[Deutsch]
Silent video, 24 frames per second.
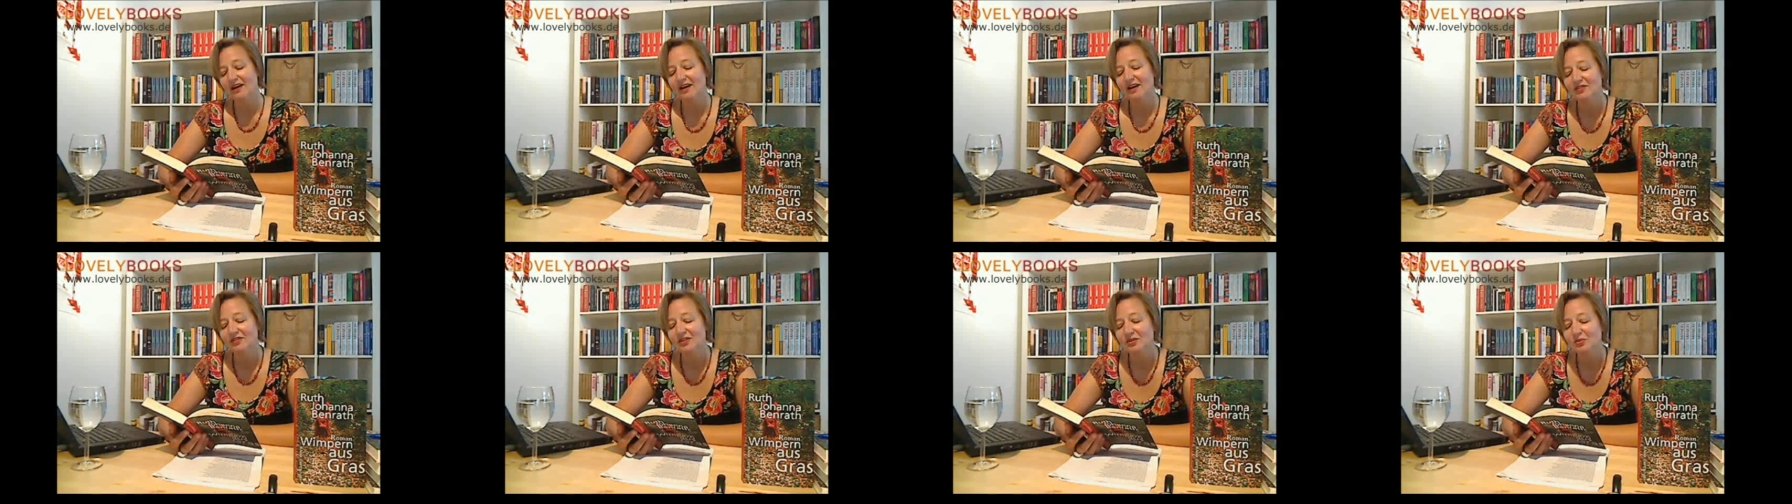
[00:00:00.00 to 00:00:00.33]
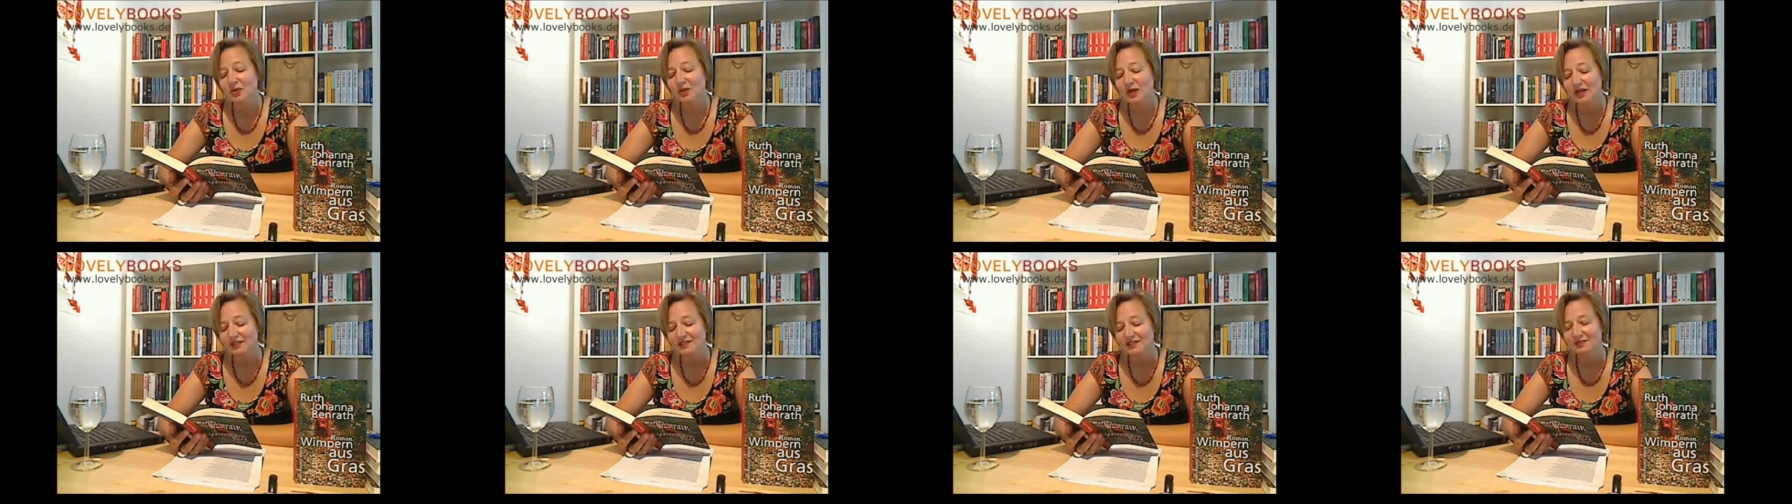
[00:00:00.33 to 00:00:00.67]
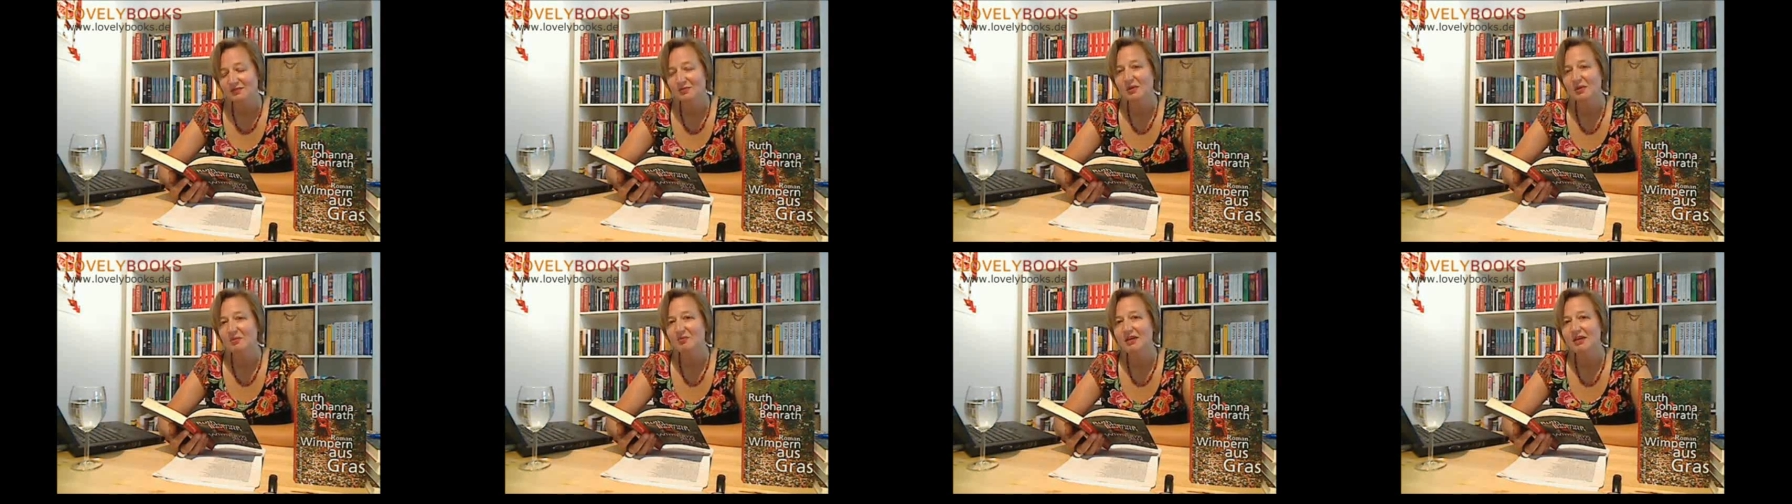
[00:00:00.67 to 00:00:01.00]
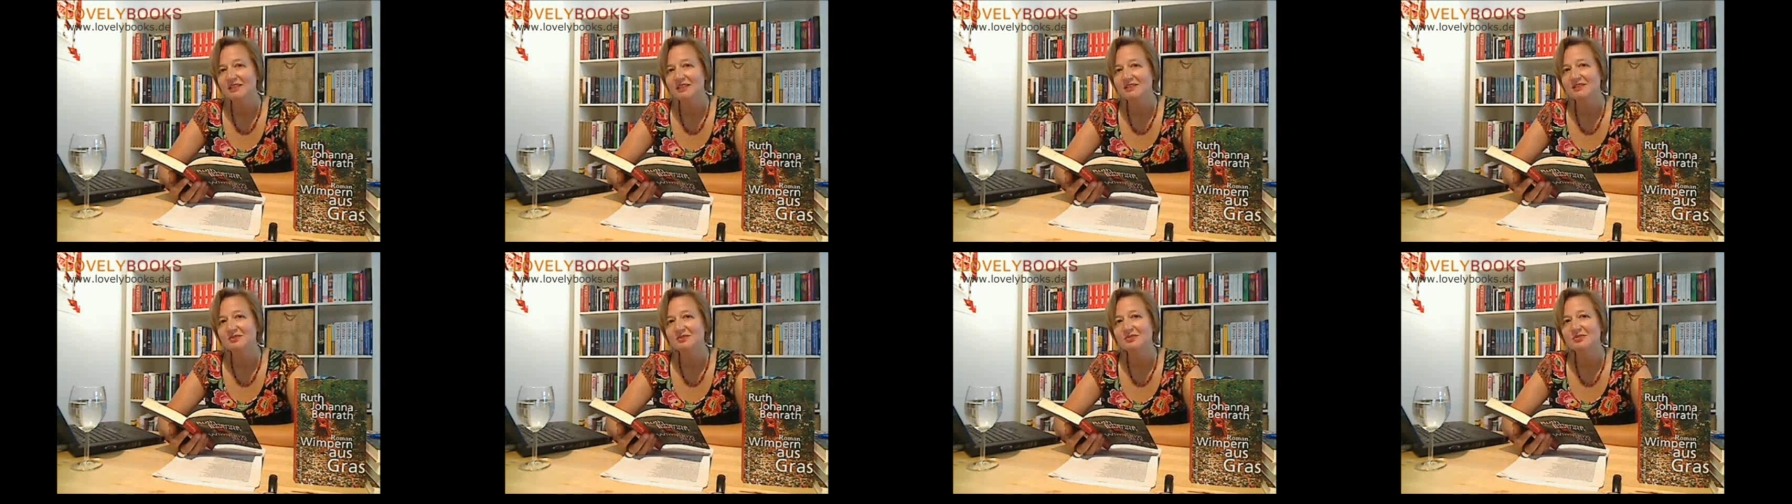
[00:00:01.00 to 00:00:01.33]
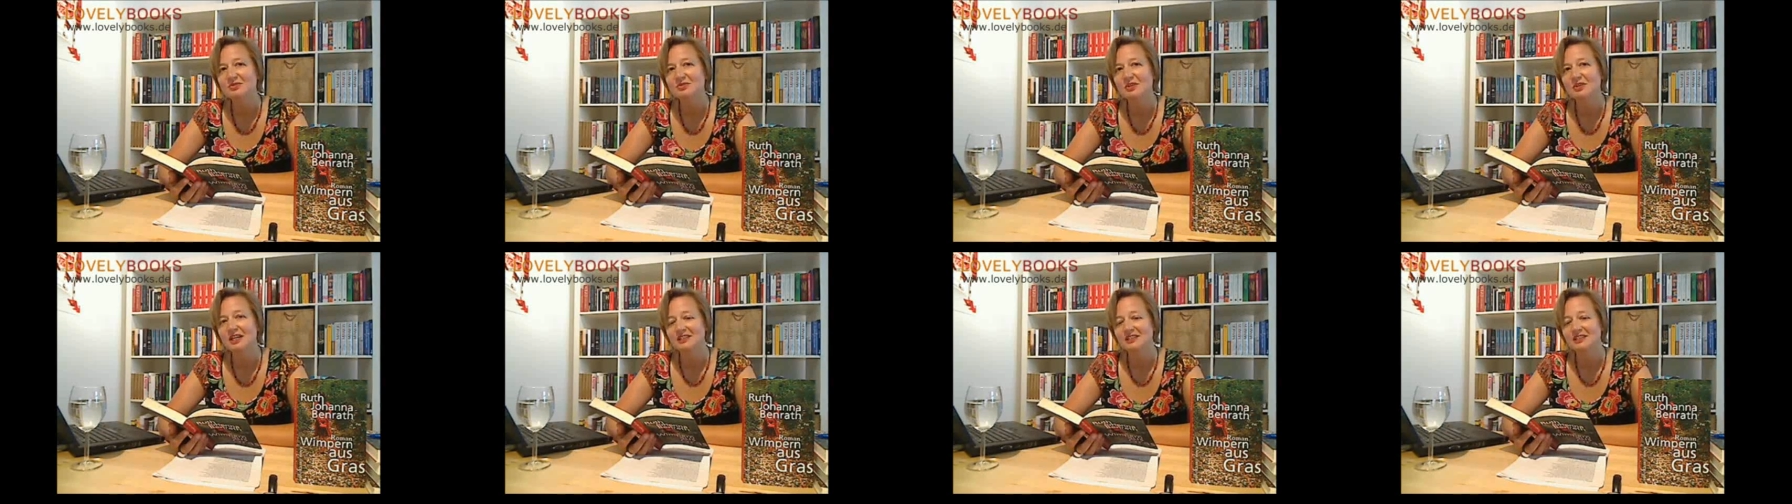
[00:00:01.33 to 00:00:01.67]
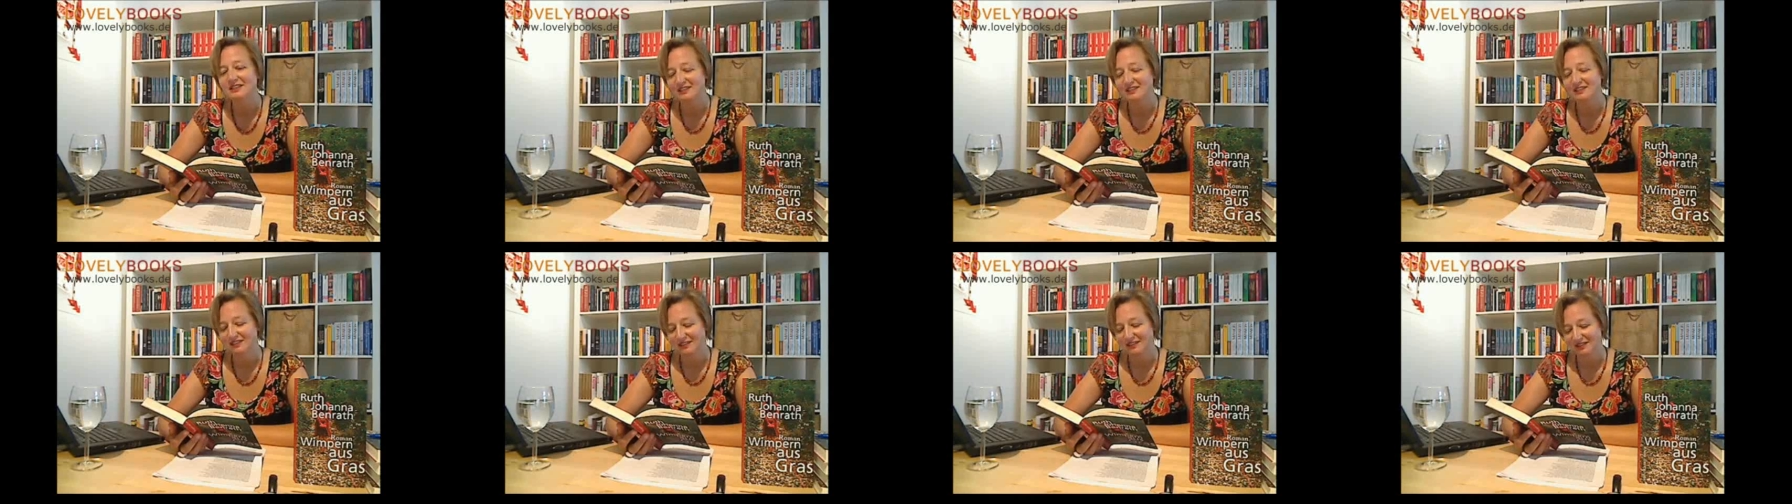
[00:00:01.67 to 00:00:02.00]
have invited my best
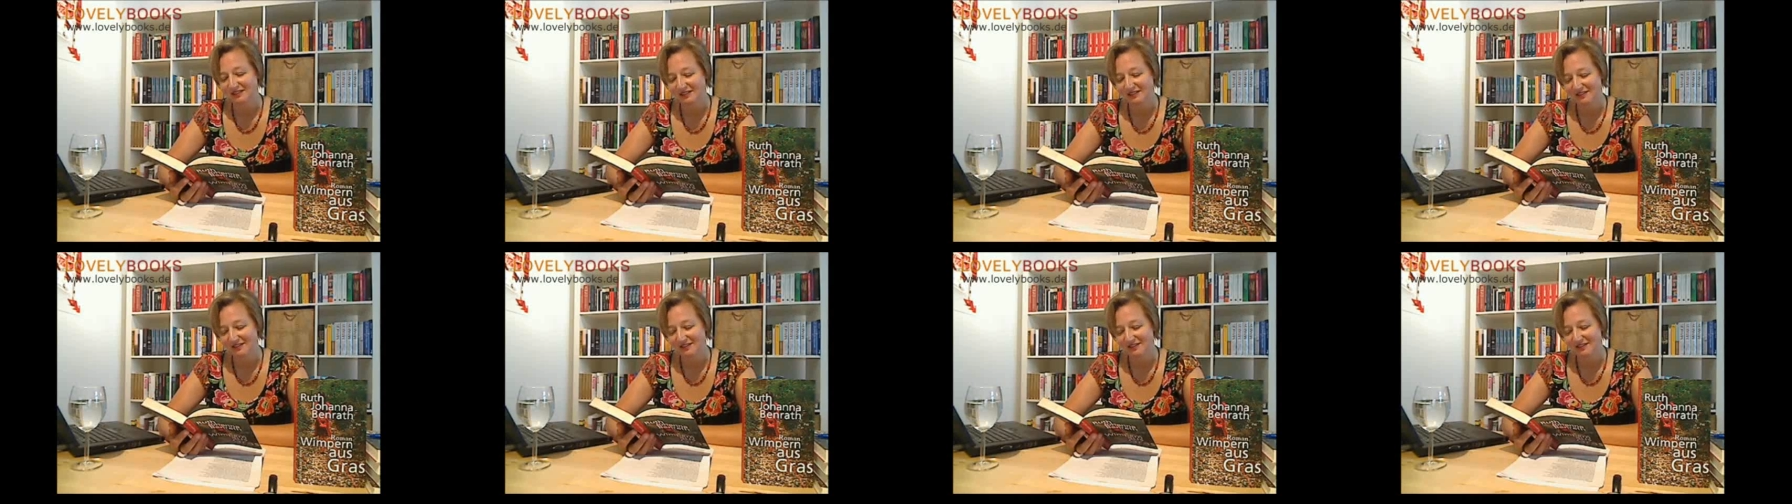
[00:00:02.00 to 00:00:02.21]
friends.